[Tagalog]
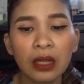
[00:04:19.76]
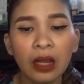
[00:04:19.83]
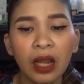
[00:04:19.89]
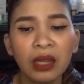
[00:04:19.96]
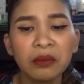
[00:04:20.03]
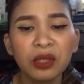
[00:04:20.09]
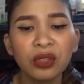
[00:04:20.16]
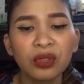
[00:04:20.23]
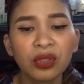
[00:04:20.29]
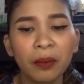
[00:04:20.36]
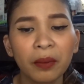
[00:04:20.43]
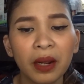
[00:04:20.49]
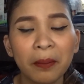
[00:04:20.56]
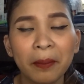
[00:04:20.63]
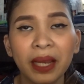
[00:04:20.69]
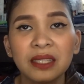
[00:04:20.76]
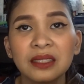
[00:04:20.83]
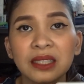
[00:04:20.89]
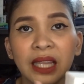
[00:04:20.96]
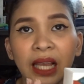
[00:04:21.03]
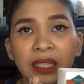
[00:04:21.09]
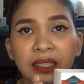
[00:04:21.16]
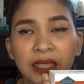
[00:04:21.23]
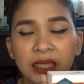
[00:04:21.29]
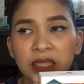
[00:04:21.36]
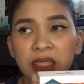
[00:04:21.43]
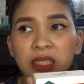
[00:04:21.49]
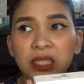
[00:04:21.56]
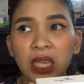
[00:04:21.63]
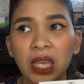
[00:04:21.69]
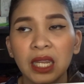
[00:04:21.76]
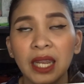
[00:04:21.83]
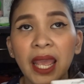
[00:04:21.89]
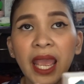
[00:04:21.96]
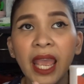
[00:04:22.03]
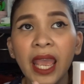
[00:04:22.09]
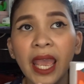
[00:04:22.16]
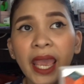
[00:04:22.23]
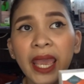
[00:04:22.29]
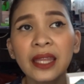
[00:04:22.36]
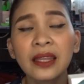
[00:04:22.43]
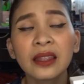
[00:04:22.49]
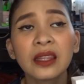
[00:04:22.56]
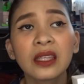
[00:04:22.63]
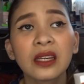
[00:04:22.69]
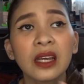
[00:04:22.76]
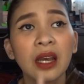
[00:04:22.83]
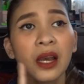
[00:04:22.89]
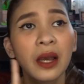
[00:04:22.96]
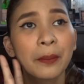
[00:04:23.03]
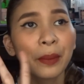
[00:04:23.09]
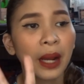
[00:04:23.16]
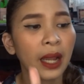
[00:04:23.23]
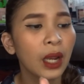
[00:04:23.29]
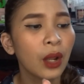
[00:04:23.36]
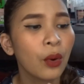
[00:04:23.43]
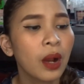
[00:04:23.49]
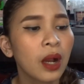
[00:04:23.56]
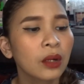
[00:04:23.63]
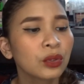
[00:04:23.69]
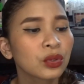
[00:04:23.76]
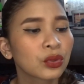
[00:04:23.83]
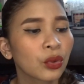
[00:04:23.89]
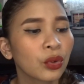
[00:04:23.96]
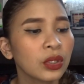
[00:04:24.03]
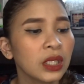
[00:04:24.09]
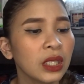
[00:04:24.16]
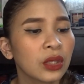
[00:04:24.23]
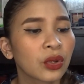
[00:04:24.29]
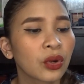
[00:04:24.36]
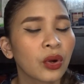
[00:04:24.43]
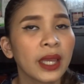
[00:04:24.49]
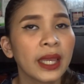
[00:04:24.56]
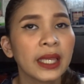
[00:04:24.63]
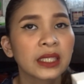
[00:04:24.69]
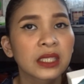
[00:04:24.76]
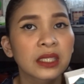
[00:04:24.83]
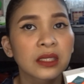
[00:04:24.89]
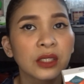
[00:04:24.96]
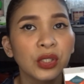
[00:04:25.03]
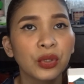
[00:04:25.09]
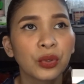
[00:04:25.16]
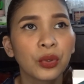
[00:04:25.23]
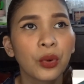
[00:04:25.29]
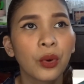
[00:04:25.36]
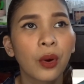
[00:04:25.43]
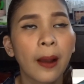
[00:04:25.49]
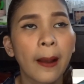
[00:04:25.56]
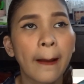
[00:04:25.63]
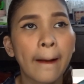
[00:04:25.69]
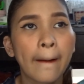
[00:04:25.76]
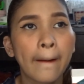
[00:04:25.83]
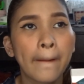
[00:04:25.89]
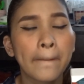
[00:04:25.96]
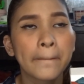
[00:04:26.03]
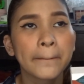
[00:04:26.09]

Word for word: alam mo yun, sobrang mild lang niya sa skin. And, pangalawang gusto ko dito is yung, um,